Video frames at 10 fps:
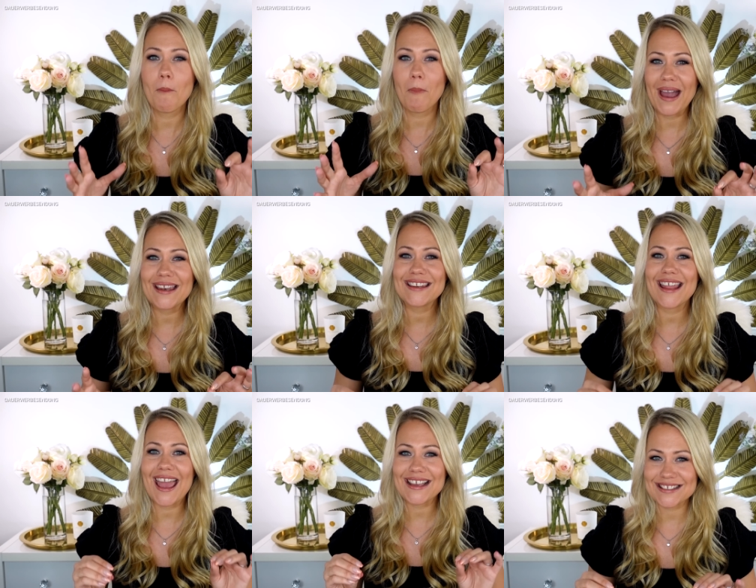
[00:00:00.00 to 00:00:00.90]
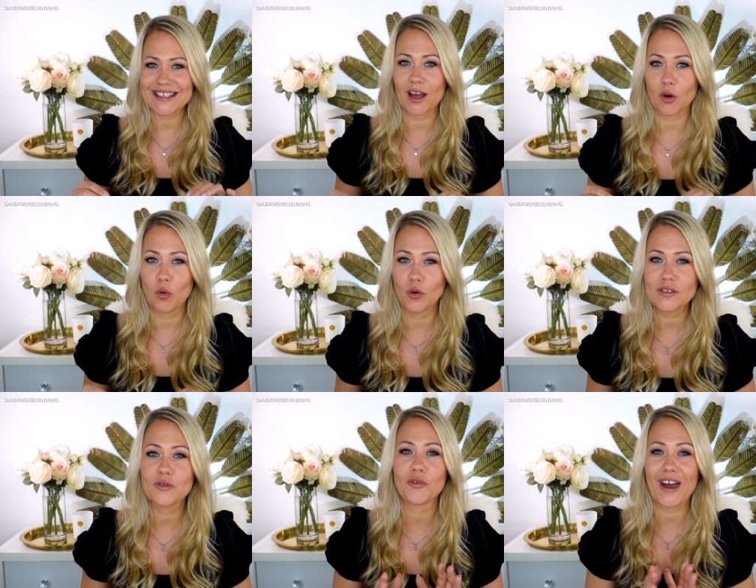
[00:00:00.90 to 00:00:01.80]
meinen
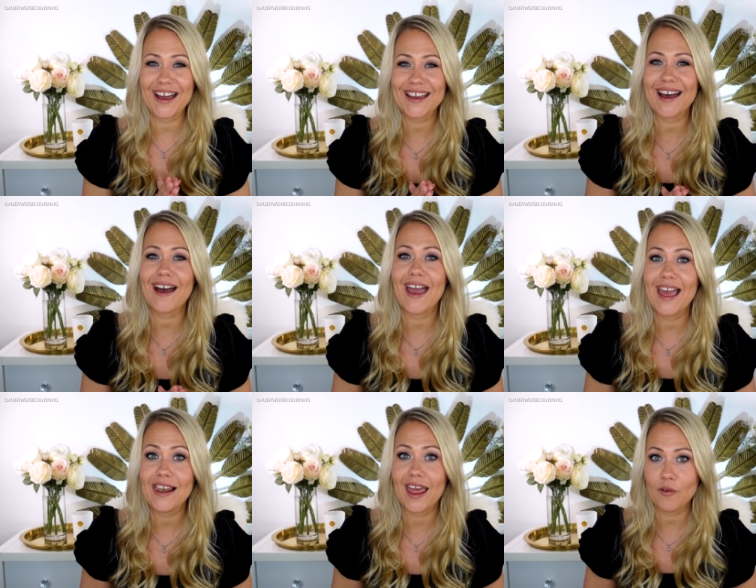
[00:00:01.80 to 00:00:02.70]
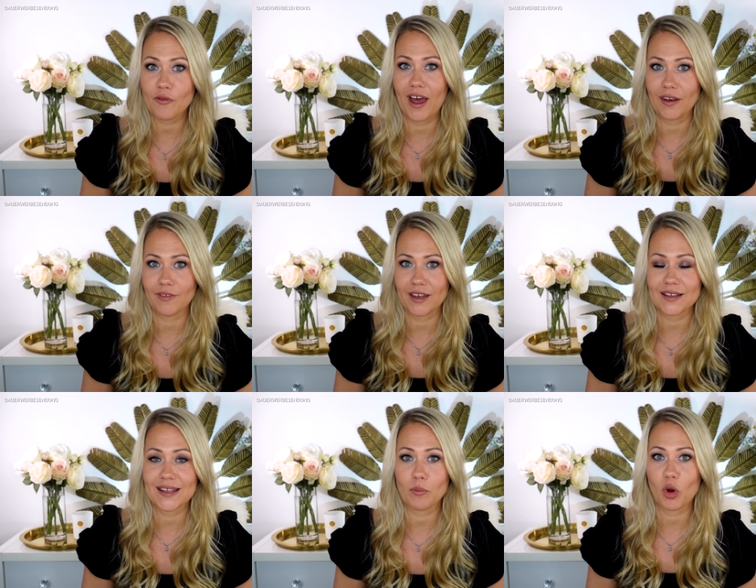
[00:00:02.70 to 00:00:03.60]
Extra-Code FrankaLF
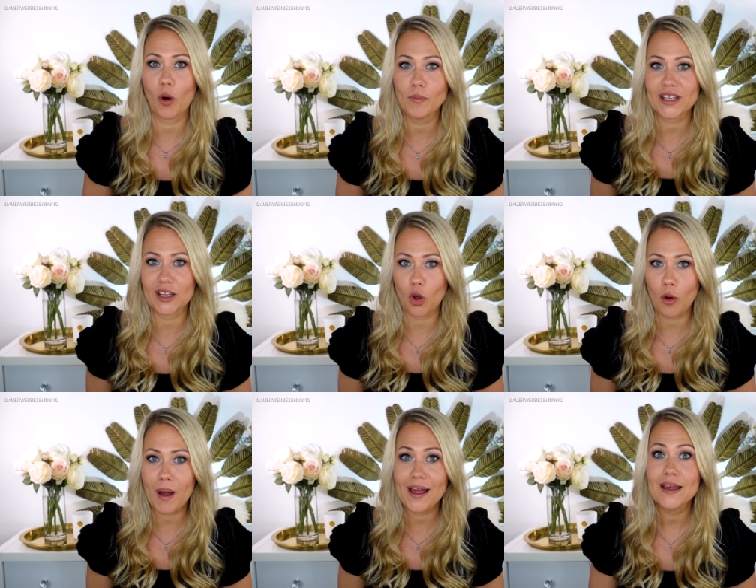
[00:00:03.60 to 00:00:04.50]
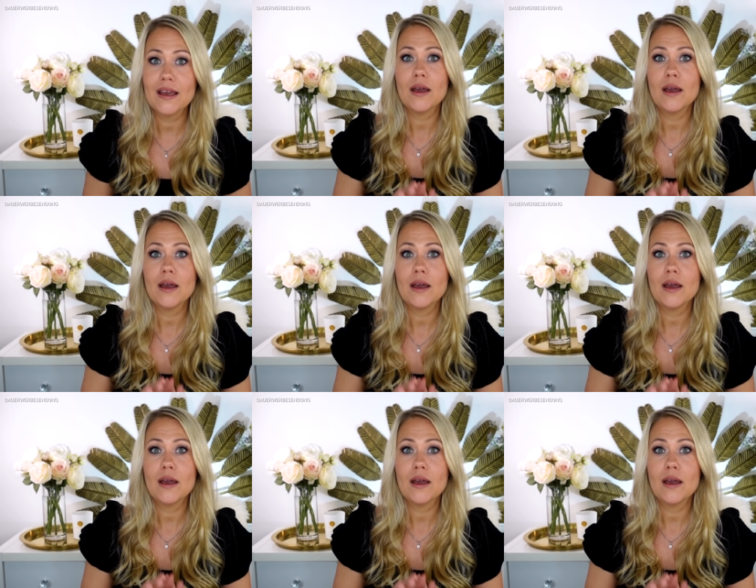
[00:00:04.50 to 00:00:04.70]
anwenden. Dann bekommt ihr nochmal